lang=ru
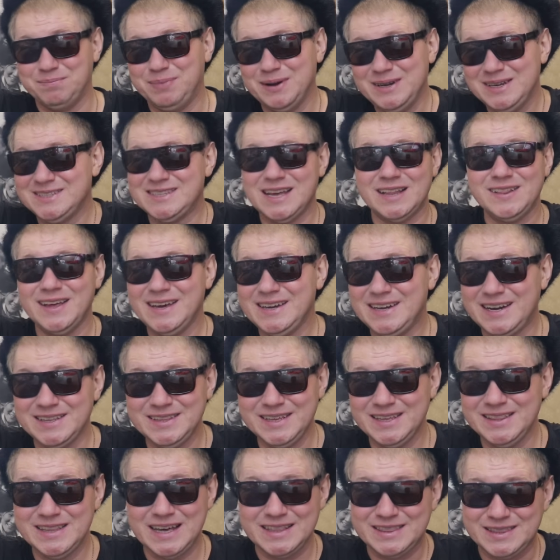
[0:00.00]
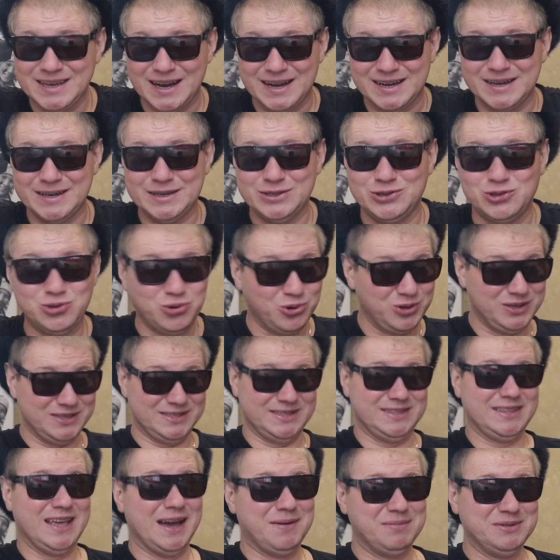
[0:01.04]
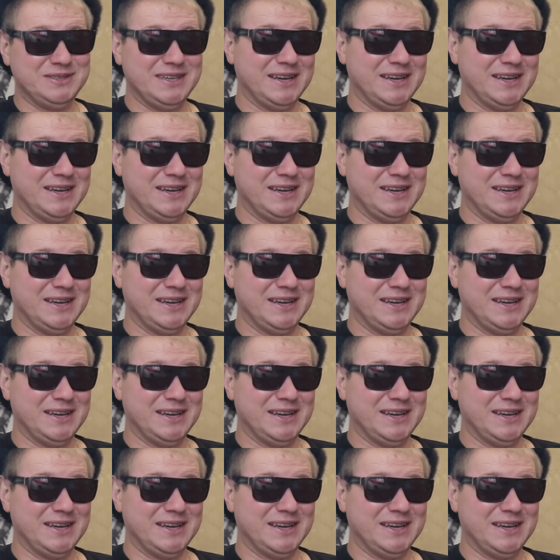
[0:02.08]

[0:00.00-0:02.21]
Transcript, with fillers: были залайканы Натахой. То есть там,